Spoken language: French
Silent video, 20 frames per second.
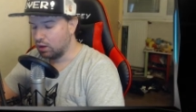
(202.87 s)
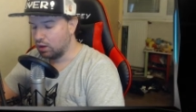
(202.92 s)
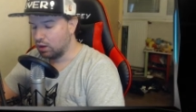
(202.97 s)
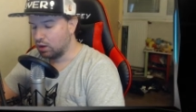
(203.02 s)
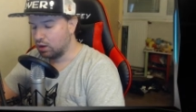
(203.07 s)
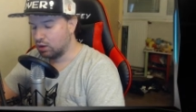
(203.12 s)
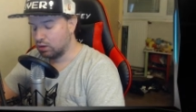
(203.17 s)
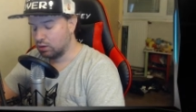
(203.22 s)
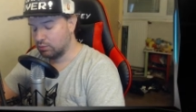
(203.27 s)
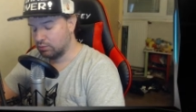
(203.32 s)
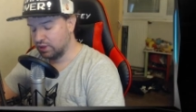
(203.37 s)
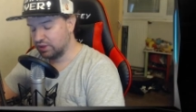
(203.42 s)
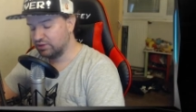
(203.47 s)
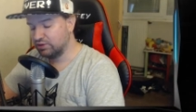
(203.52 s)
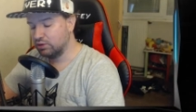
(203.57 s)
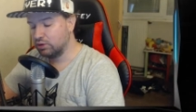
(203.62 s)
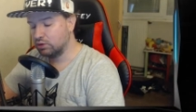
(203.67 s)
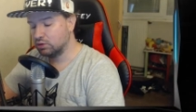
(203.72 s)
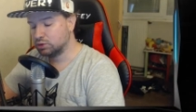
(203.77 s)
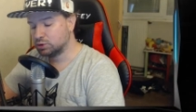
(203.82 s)
euh,
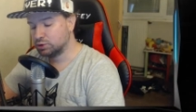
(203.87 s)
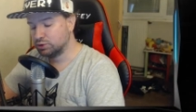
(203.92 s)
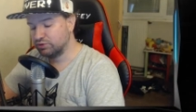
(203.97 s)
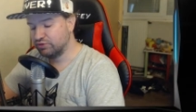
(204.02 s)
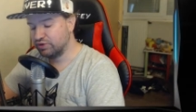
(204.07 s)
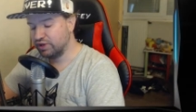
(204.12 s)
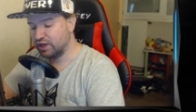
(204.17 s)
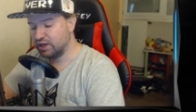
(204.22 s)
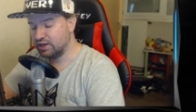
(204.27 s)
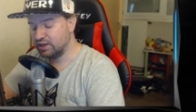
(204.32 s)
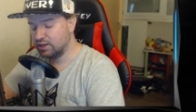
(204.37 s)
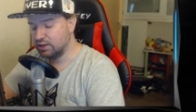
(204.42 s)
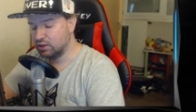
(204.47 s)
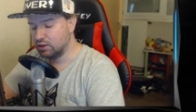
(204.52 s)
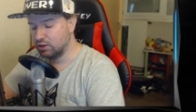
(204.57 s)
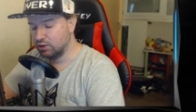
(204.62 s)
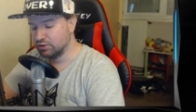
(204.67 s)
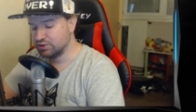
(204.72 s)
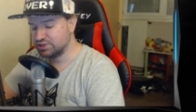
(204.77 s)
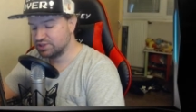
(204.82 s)
maintenant, je vais aller
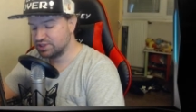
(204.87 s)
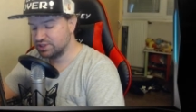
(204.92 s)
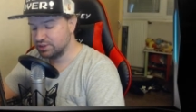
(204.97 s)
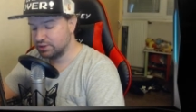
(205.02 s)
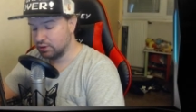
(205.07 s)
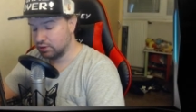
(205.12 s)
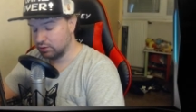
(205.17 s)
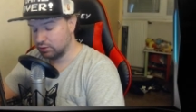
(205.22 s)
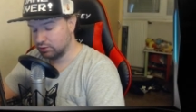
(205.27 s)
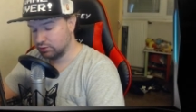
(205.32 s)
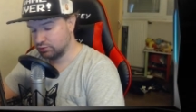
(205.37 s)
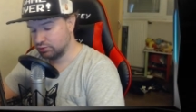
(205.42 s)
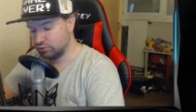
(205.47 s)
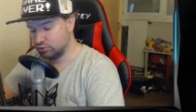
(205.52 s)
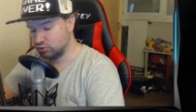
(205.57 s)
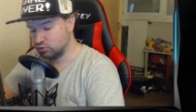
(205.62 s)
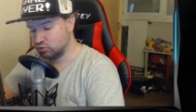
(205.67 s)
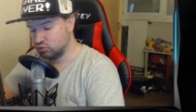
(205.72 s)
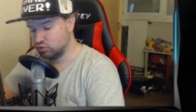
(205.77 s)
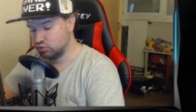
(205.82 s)
lancer euh,
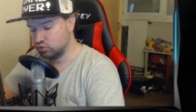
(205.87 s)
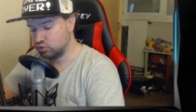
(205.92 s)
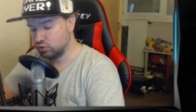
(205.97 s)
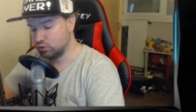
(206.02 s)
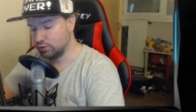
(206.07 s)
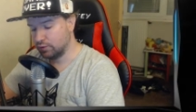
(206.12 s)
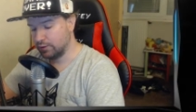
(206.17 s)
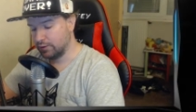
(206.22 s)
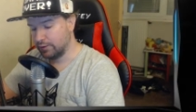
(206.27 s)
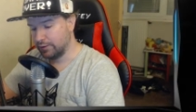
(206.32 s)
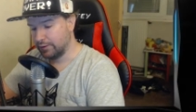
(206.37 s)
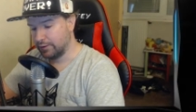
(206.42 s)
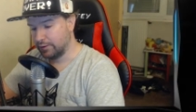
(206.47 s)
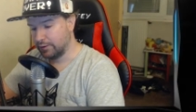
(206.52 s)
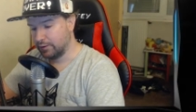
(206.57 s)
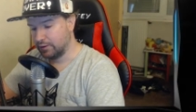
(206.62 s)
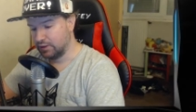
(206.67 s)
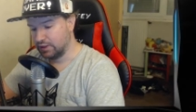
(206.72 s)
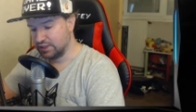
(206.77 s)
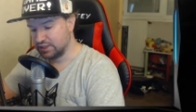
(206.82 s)
du coup
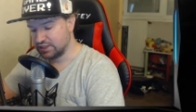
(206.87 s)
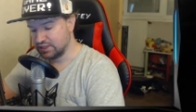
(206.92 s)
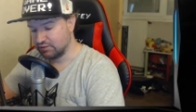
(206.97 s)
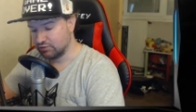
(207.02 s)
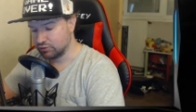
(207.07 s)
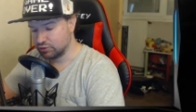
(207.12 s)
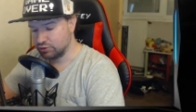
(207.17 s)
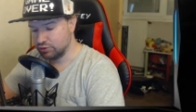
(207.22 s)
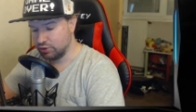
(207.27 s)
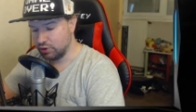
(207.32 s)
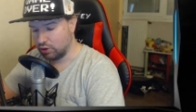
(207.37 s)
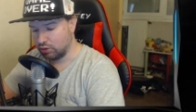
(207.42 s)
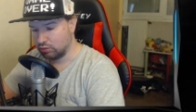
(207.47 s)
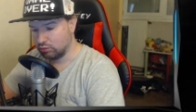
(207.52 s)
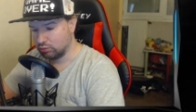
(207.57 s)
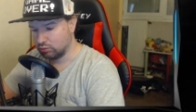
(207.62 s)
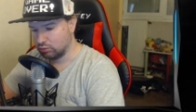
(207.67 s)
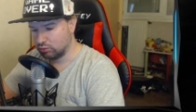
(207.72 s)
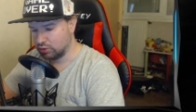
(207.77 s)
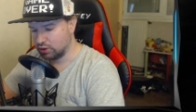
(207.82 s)
euh, les aventures.
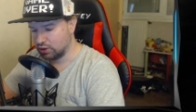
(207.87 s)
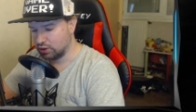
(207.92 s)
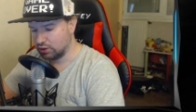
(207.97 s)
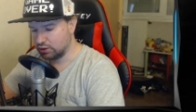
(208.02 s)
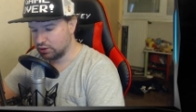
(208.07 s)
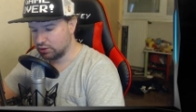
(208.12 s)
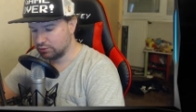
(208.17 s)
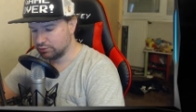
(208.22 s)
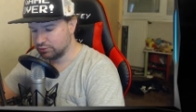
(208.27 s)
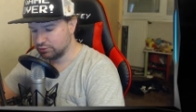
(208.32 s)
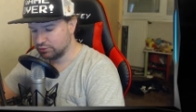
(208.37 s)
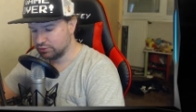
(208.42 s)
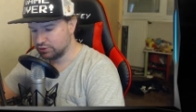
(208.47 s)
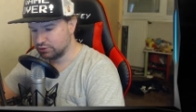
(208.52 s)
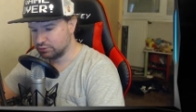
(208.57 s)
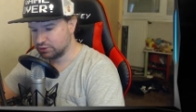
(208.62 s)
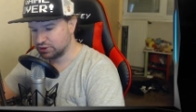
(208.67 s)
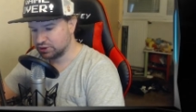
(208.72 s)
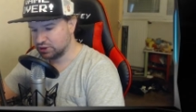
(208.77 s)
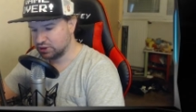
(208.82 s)
Bon là, il me dit
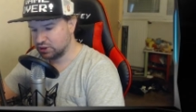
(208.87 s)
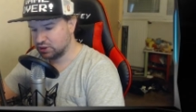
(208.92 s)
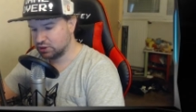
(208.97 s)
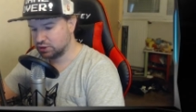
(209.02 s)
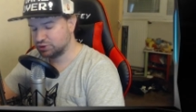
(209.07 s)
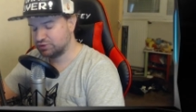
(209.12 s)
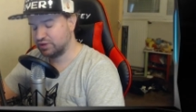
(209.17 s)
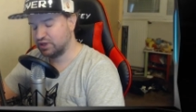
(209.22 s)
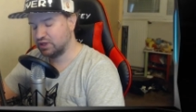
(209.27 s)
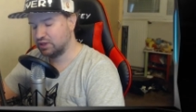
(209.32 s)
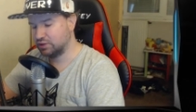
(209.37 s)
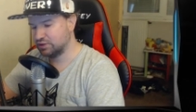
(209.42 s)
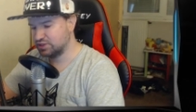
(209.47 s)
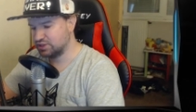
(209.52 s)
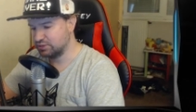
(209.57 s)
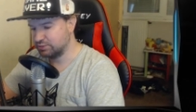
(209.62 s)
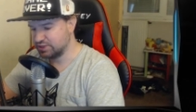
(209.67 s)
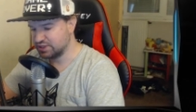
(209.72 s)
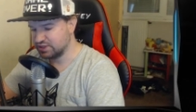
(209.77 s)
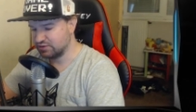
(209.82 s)
machin, je vais aller
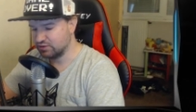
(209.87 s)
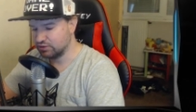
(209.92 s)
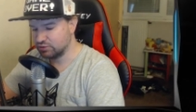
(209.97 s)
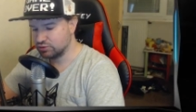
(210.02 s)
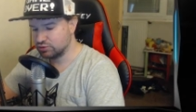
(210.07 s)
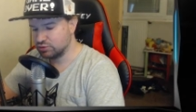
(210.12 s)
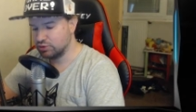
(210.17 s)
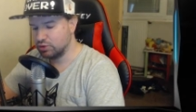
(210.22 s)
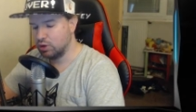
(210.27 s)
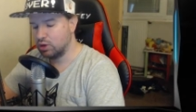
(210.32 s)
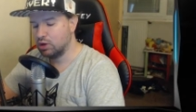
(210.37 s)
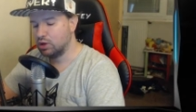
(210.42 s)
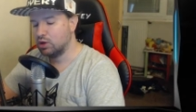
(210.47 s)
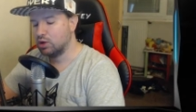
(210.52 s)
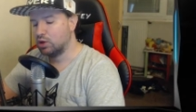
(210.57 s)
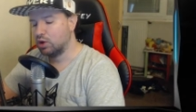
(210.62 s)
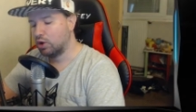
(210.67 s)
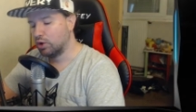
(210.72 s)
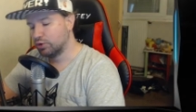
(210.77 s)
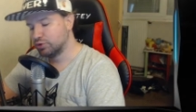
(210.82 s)
lancer mes aventures.
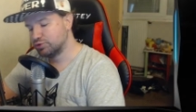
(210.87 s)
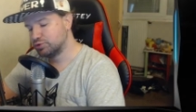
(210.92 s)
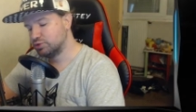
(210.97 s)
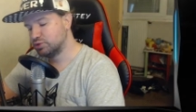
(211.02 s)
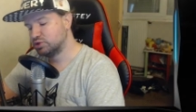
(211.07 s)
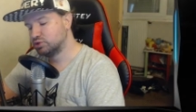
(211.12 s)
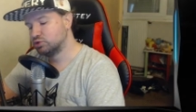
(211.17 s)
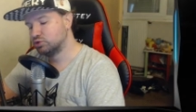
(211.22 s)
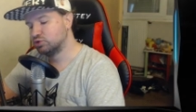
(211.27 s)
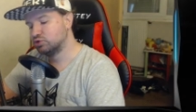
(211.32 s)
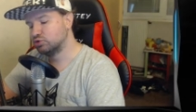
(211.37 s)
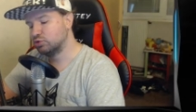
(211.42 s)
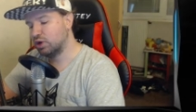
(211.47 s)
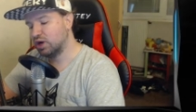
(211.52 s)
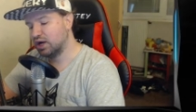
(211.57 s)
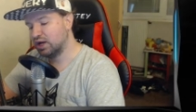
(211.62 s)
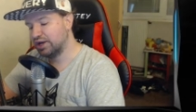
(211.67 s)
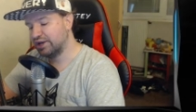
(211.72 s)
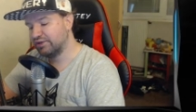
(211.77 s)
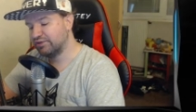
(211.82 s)
Ensuite, je dois
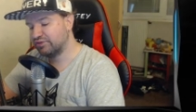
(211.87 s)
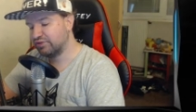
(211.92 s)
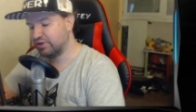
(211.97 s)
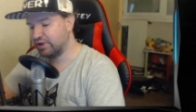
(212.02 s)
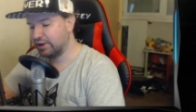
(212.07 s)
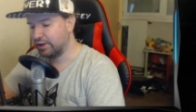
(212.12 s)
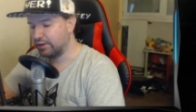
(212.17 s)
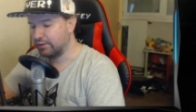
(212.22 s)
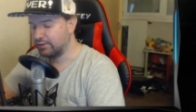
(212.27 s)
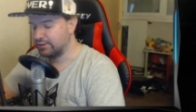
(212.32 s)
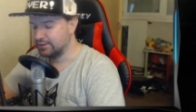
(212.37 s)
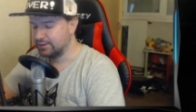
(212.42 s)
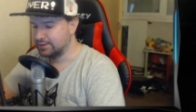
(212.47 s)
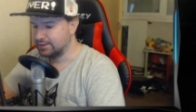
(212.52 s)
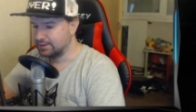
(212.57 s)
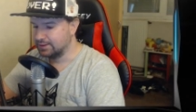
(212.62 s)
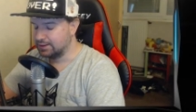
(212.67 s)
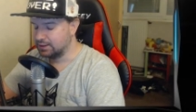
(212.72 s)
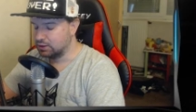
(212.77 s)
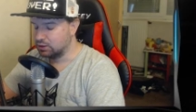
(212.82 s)
aller faire...
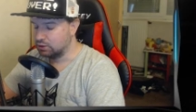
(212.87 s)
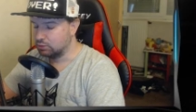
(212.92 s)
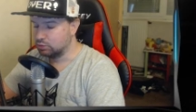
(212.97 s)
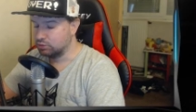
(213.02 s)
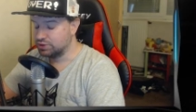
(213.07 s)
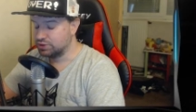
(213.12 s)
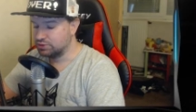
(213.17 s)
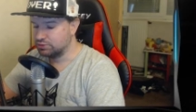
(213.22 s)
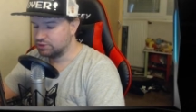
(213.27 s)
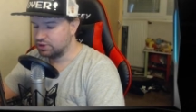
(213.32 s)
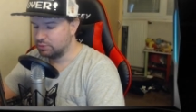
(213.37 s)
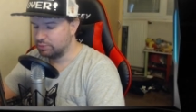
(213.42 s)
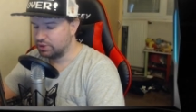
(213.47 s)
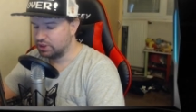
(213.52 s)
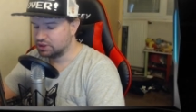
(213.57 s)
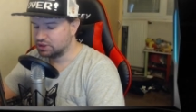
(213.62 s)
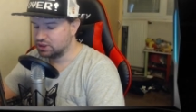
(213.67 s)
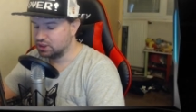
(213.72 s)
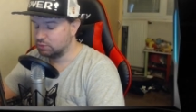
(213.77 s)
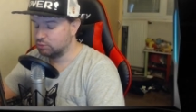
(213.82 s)
bon, il se
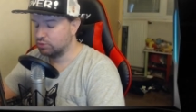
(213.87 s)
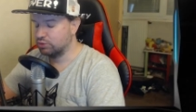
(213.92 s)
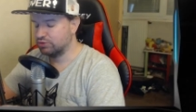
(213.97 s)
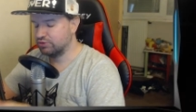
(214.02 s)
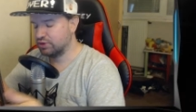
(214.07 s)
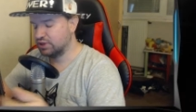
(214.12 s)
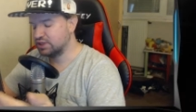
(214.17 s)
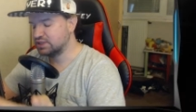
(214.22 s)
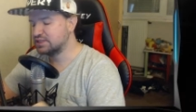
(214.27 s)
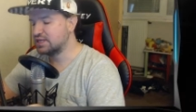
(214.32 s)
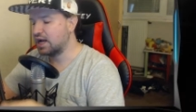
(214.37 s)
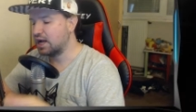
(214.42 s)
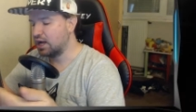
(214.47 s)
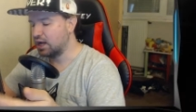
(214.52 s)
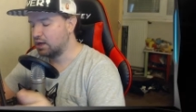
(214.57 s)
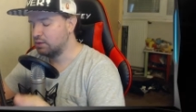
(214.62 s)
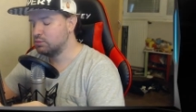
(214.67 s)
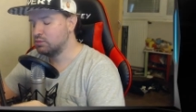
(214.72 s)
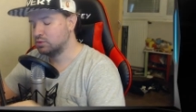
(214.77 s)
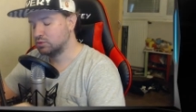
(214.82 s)
dépêche, là, bon, là ça
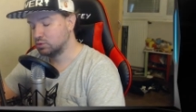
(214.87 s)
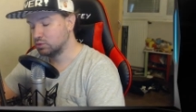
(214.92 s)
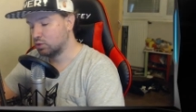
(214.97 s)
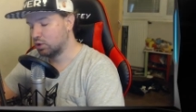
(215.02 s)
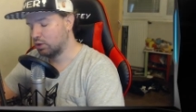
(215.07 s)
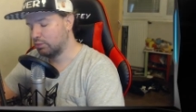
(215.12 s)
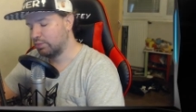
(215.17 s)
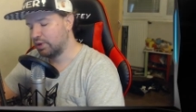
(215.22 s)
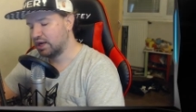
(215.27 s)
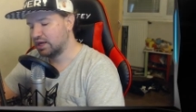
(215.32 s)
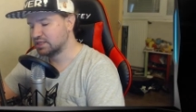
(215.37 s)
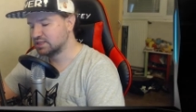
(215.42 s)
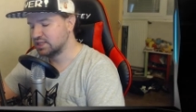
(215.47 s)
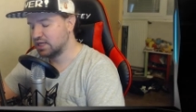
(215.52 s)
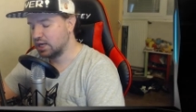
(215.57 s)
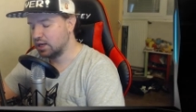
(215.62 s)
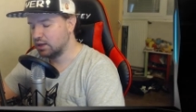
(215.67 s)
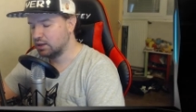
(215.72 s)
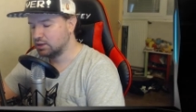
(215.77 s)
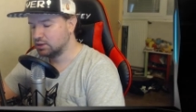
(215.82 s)
rame, comme par
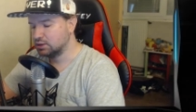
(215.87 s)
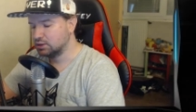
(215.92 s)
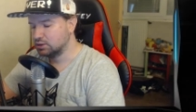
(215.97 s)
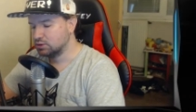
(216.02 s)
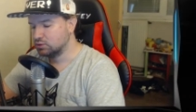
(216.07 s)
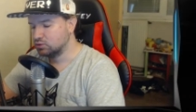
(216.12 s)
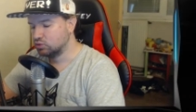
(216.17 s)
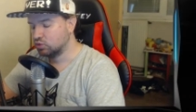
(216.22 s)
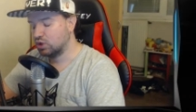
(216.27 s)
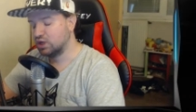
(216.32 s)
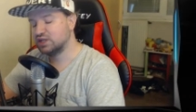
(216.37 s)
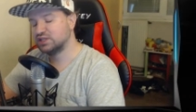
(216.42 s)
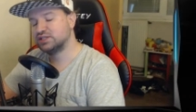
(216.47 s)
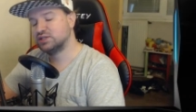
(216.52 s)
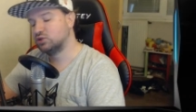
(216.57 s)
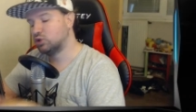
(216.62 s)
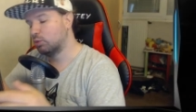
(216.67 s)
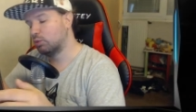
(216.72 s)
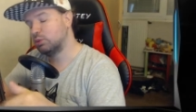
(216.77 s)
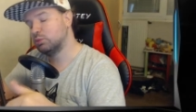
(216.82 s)
hasard. Donc là,
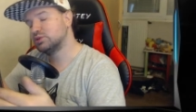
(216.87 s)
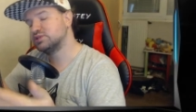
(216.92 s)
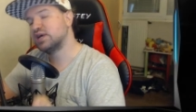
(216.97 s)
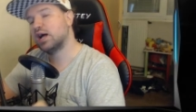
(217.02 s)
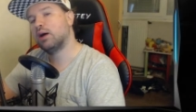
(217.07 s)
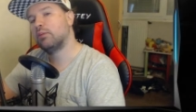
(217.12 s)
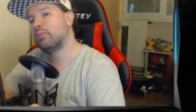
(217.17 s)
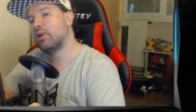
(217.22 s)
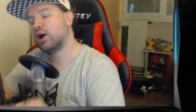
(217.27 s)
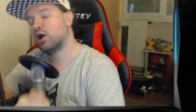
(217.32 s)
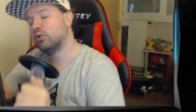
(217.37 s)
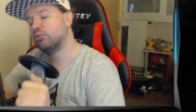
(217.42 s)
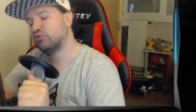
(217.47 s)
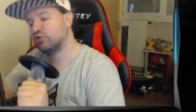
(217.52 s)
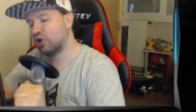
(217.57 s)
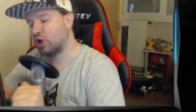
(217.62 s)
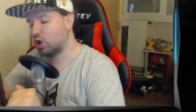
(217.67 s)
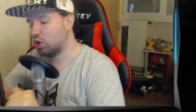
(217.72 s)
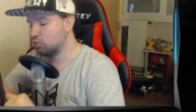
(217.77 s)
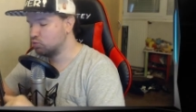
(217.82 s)
normalement, ça rame pas comme
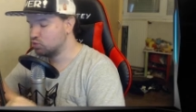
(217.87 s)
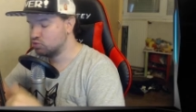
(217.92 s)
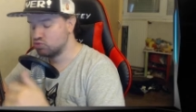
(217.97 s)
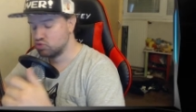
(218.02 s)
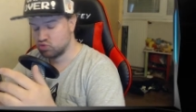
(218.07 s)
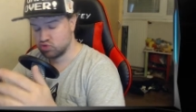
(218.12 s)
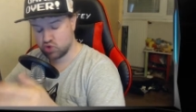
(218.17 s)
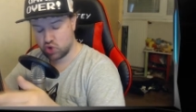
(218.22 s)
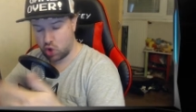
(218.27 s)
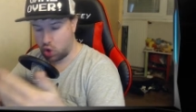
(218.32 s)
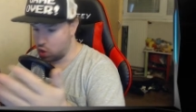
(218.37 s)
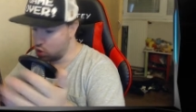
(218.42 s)
ça, hein, mais bon, là,